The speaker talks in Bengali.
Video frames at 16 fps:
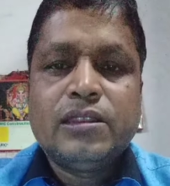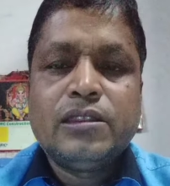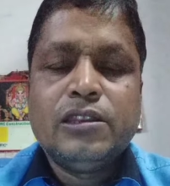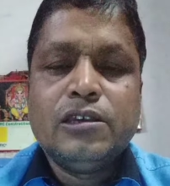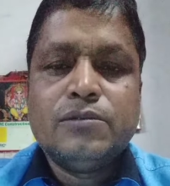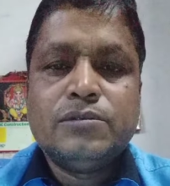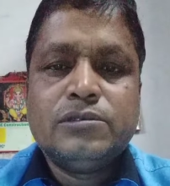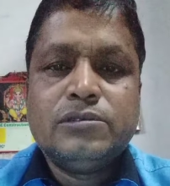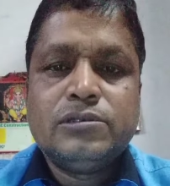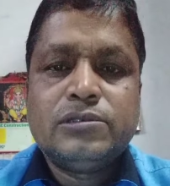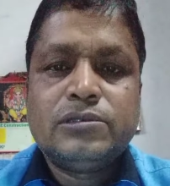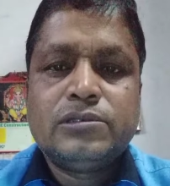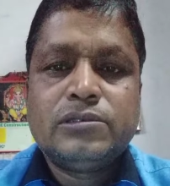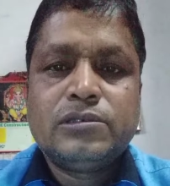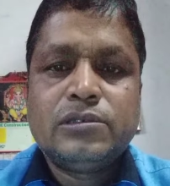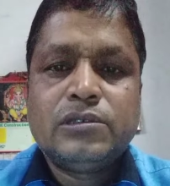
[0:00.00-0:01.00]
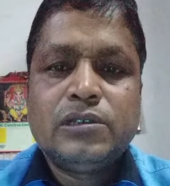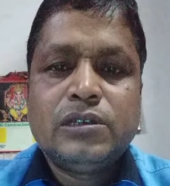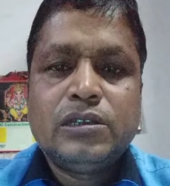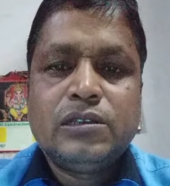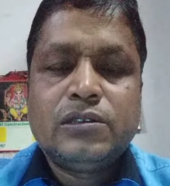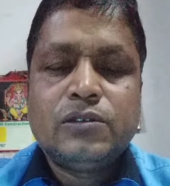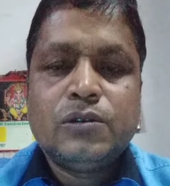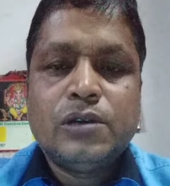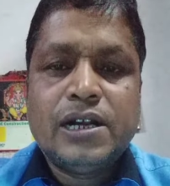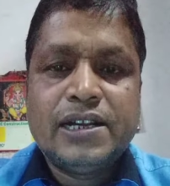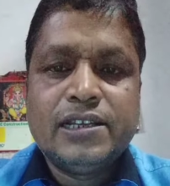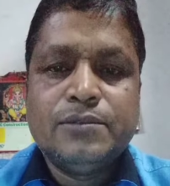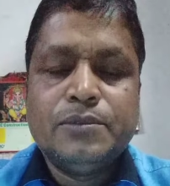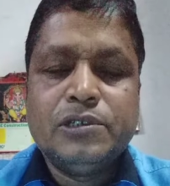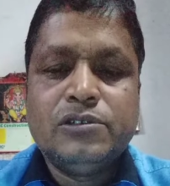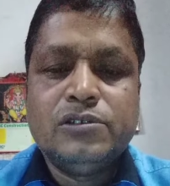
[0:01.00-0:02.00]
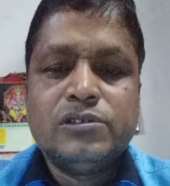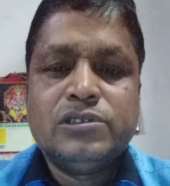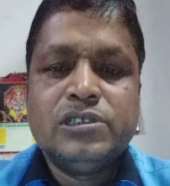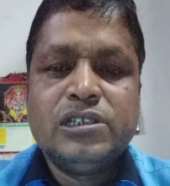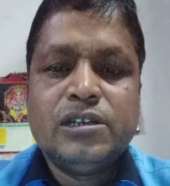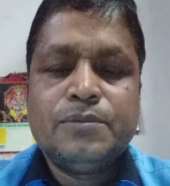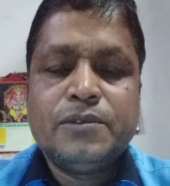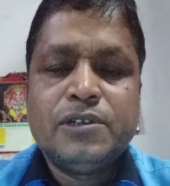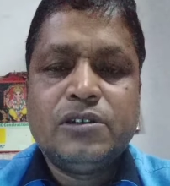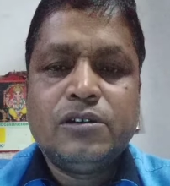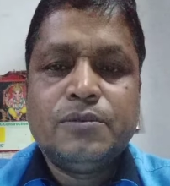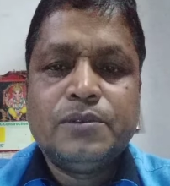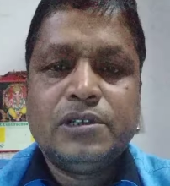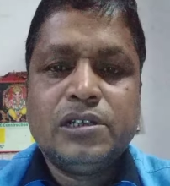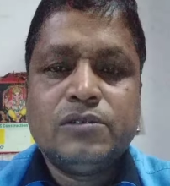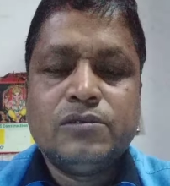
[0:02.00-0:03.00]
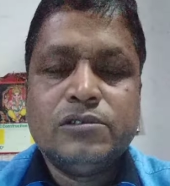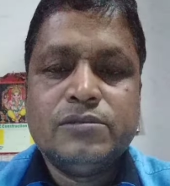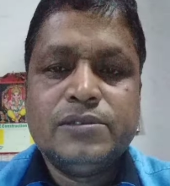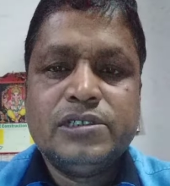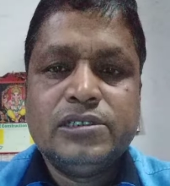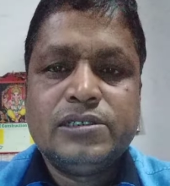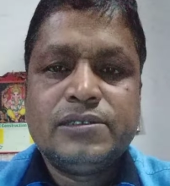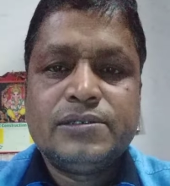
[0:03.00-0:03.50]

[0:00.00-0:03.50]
দেব তো আগের ভিডিওর জন্য আপনারা অপেক্ষা করবেন